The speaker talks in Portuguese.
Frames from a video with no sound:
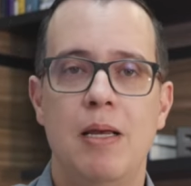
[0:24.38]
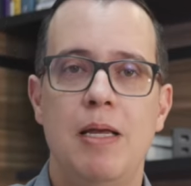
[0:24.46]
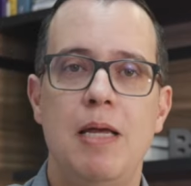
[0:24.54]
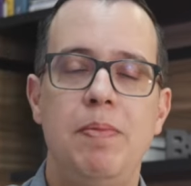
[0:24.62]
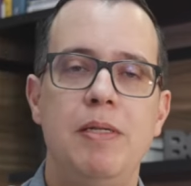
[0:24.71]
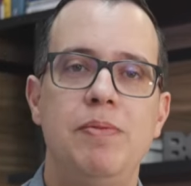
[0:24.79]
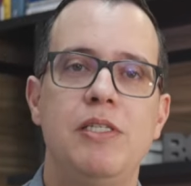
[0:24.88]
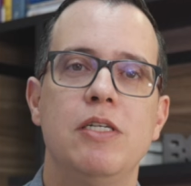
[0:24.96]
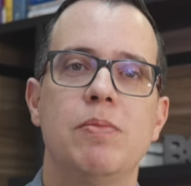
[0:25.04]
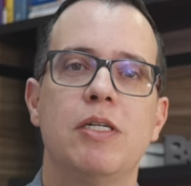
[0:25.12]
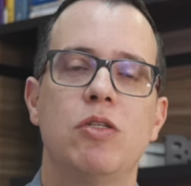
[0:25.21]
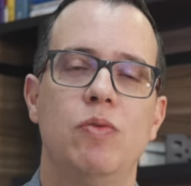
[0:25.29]
Epilepsia é
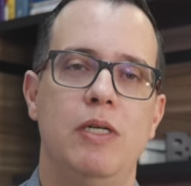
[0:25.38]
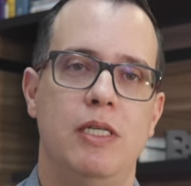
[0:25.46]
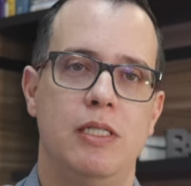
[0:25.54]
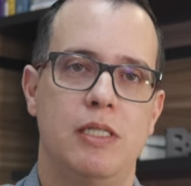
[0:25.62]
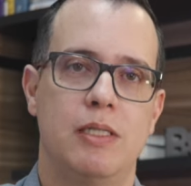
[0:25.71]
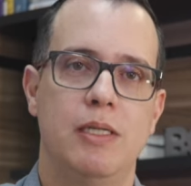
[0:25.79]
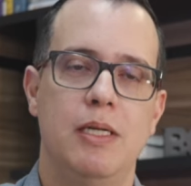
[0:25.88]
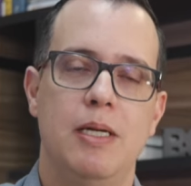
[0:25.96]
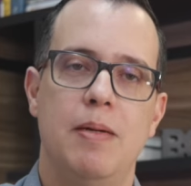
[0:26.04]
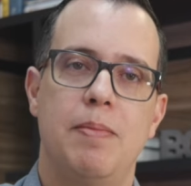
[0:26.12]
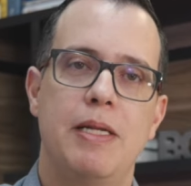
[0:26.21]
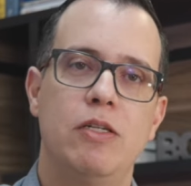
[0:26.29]
uma doença
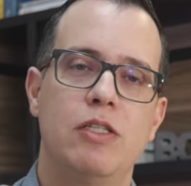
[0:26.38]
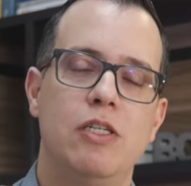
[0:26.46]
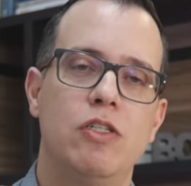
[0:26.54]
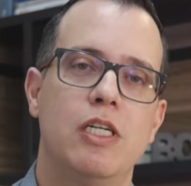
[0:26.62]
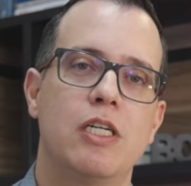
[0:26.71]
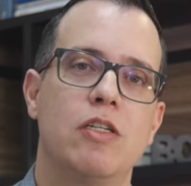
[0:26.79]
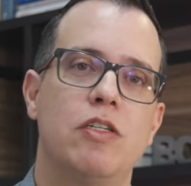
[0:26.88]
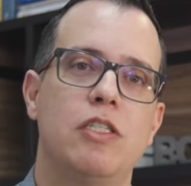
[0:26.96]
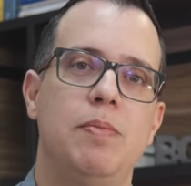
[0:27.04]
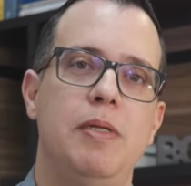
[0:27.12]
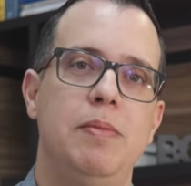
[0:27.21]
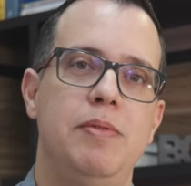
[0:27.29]
para eu ter o diagnóstico de
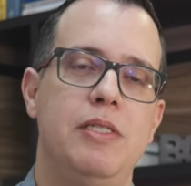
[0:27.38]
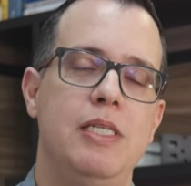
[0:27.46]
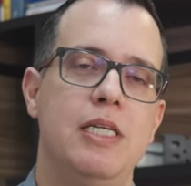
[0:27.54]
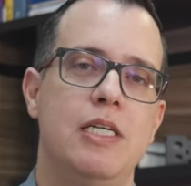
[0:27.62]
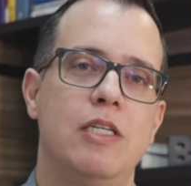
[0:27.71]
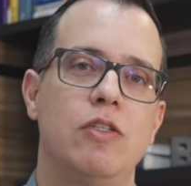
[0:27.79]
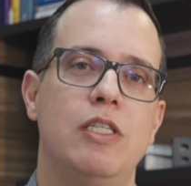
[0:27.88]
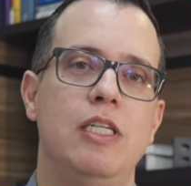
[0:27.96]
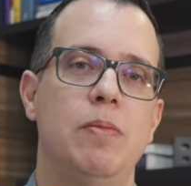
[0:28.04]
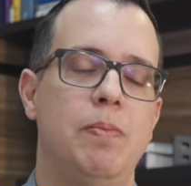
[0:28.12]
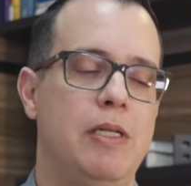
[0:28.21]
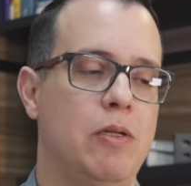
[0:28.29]
epilepsia, eu tenho
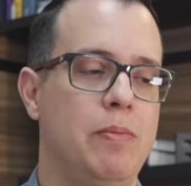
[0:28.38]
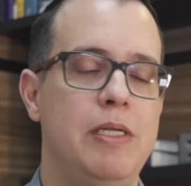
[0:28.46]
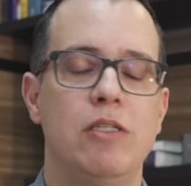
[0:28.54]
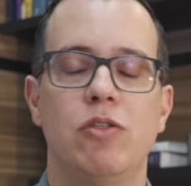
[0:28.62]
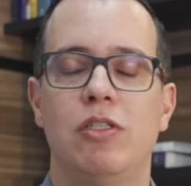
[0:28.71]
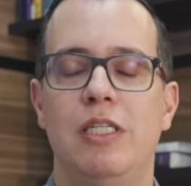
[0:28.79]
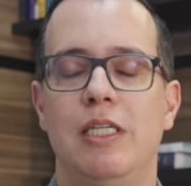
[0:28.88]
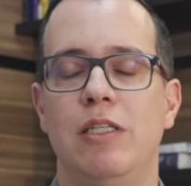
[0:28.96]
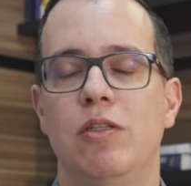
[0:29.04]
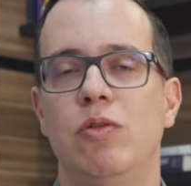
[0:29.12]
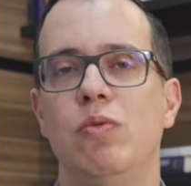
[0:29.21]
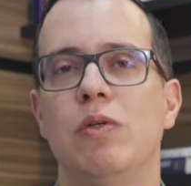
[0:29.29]
pelo menos ter
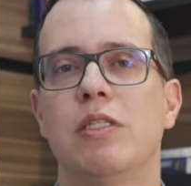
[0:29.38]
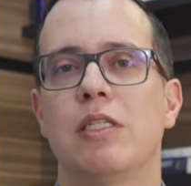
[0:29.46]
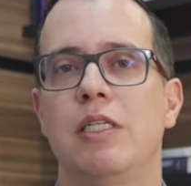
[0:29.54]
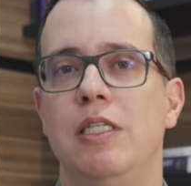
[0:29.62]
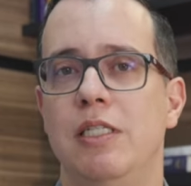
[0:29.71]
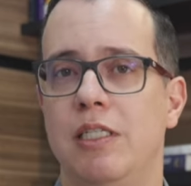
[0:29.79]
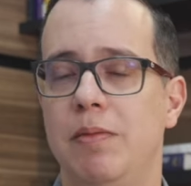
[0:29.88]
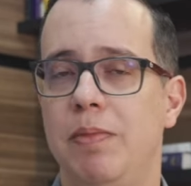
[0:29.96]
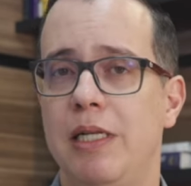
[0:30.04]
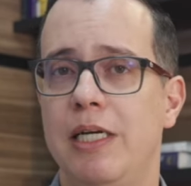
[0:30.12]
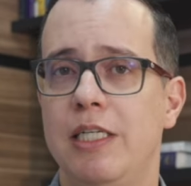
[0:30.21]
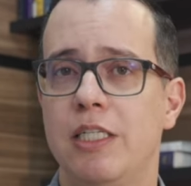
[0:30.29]
duas crises
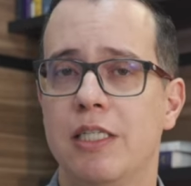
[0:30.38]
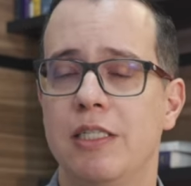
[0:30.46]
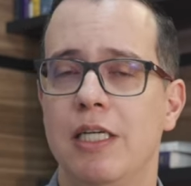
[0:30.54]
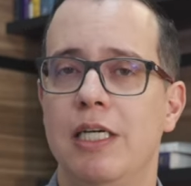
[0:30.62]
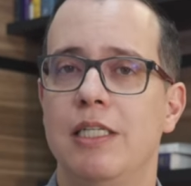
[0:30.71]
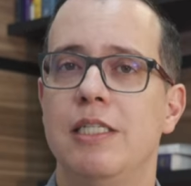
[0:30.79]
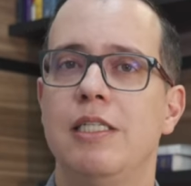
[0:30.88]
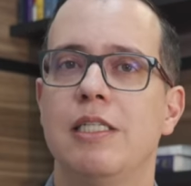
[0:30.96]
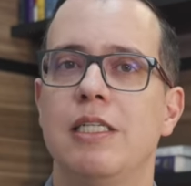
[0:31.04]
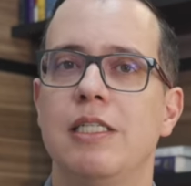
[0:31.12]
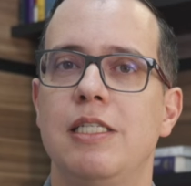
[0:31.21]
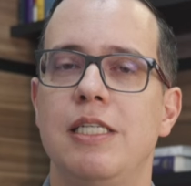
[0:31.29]
epiléticas
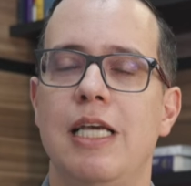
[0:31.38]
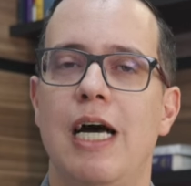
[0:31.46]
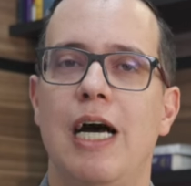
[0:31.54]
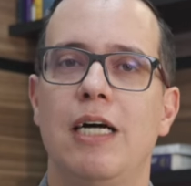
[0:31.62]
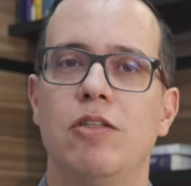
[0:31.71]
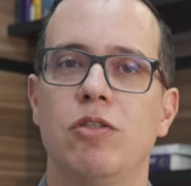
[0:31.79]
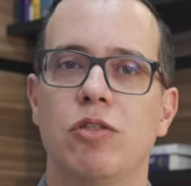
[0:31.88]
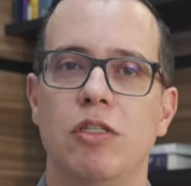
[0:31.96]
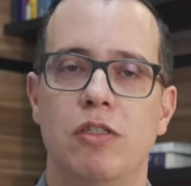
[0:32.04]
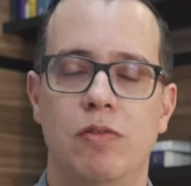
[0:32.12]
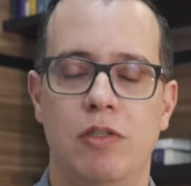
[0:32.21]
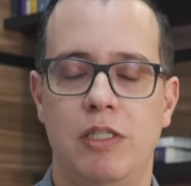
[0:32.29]
distanciadas
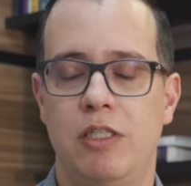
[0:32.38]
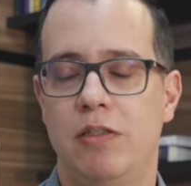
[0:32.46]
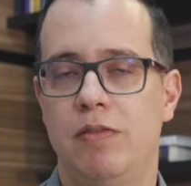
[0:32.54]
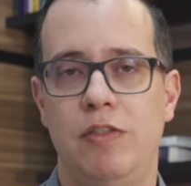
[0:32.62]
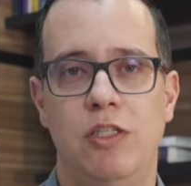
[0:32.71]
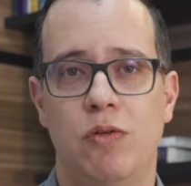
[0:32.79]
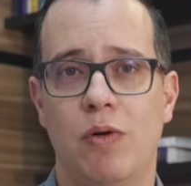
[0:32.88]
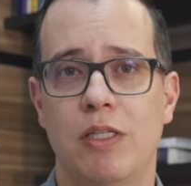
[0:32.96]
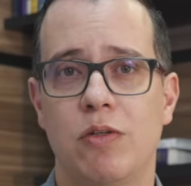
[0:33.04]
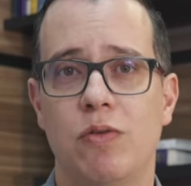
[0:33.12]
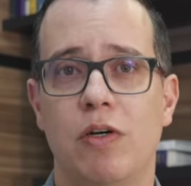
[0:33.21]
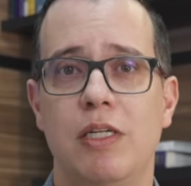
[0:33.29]
durante
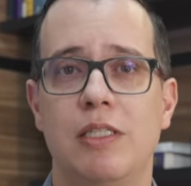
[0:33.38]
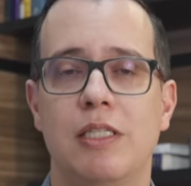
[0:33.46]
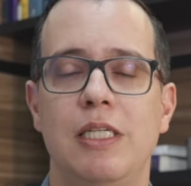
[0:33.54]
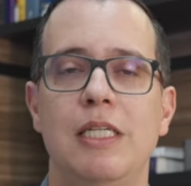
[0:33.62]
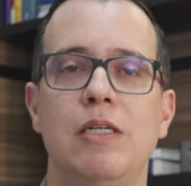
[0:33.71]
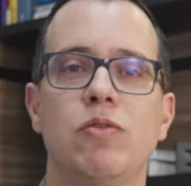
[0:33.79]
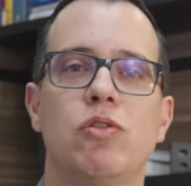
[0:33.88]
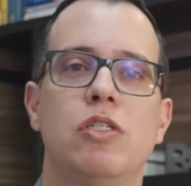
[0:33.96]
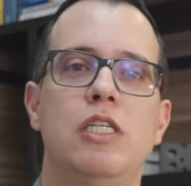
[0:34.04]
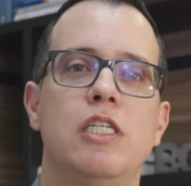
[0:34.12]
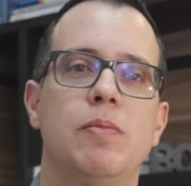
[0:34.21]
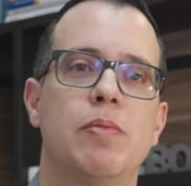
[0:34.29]
24 horas que não
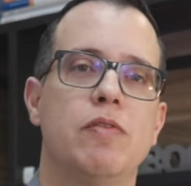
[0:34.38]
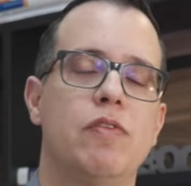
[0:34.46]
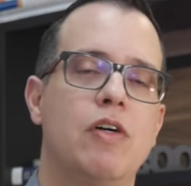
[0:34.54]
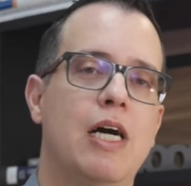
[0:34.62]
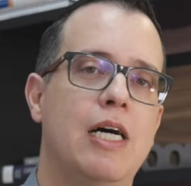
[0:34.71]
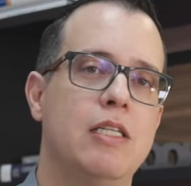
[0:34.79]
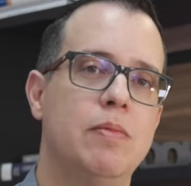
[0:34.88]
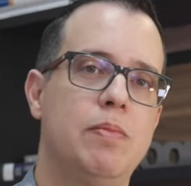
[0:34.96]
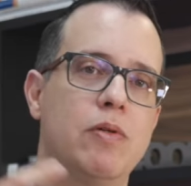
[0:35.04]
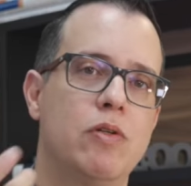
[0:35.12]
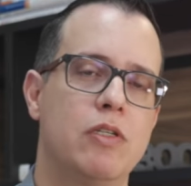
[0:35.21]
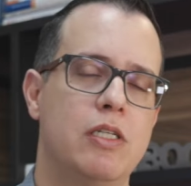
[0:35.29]
seja provocada
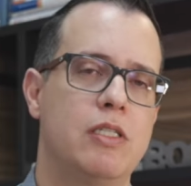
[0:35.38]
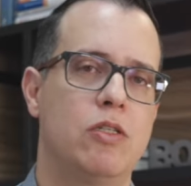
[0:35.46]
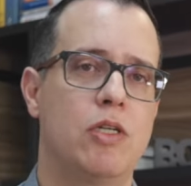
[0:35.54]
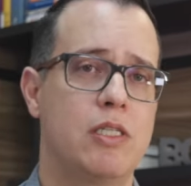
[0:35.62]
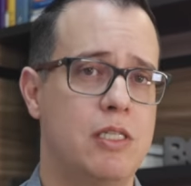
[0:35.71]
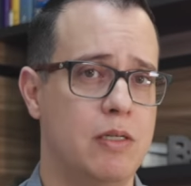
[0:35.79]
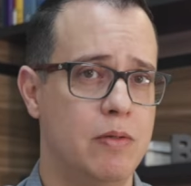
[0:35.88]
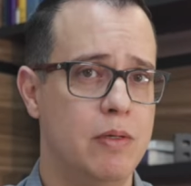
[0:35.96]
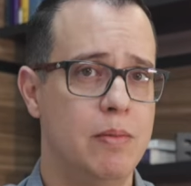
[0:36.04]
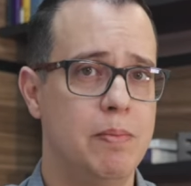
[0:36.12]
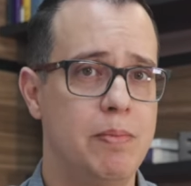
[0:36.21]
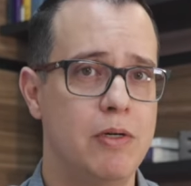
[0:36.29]
por outra situação.
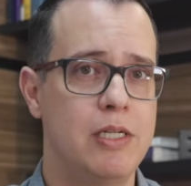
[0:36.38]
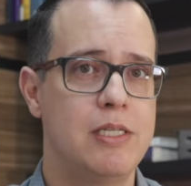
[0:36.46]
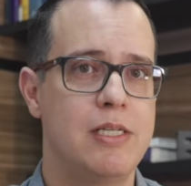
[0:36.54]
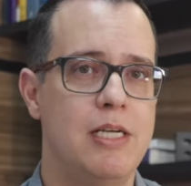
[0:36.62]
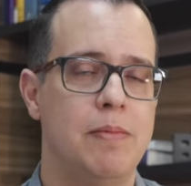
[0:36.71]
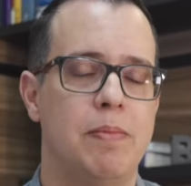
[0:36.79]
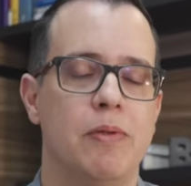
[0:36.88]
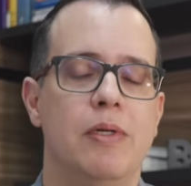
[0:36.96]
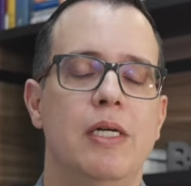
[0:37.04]
Por exemplo,